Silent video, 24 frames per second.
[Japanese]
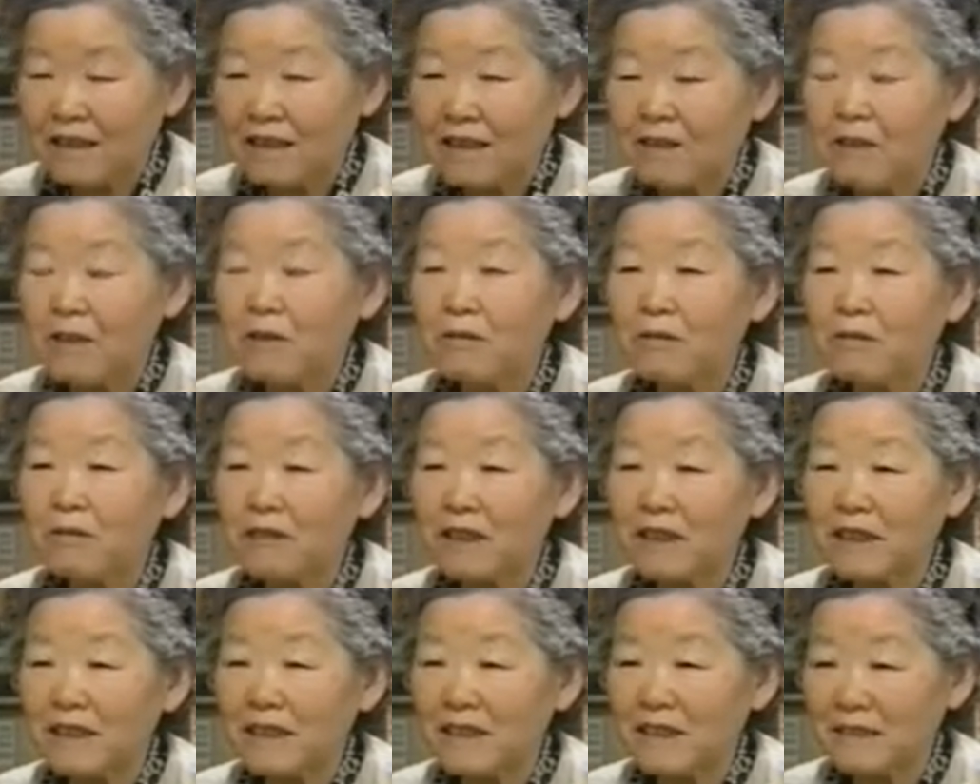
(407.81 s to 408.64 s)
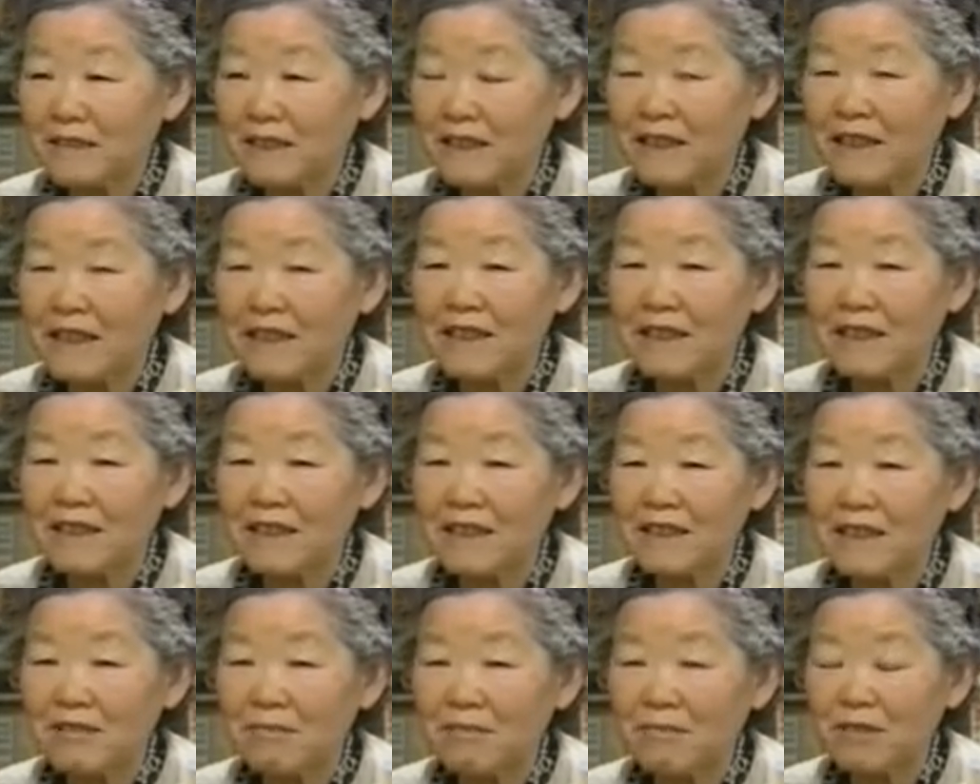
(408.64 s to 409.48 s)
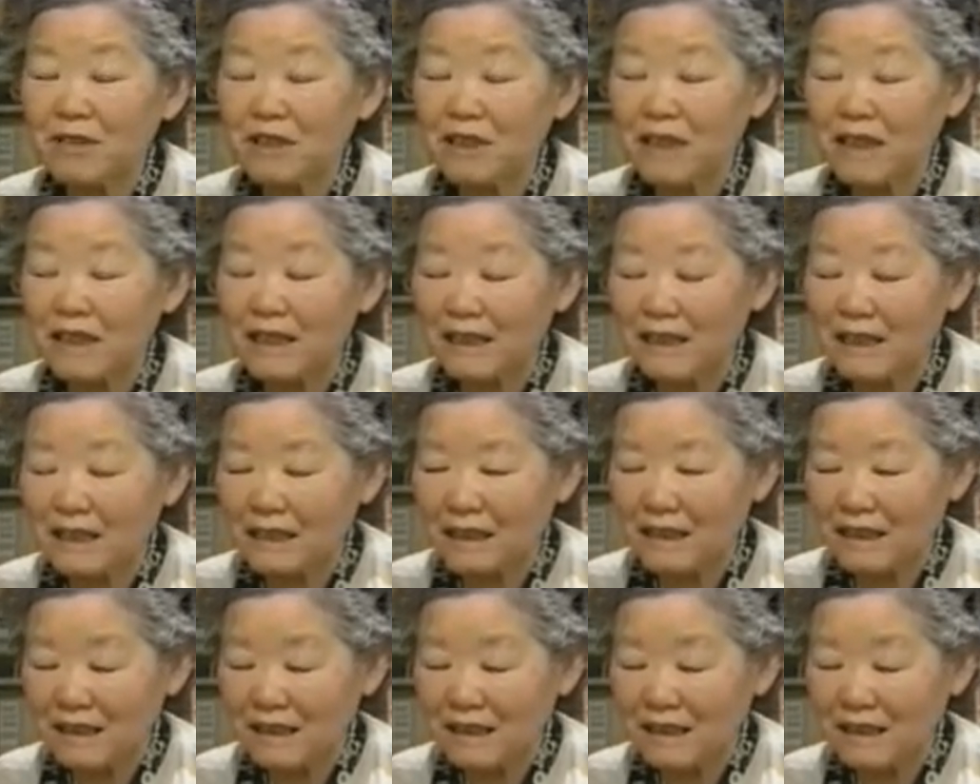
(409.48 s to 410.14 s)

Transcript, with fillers: 日本はですね8月6日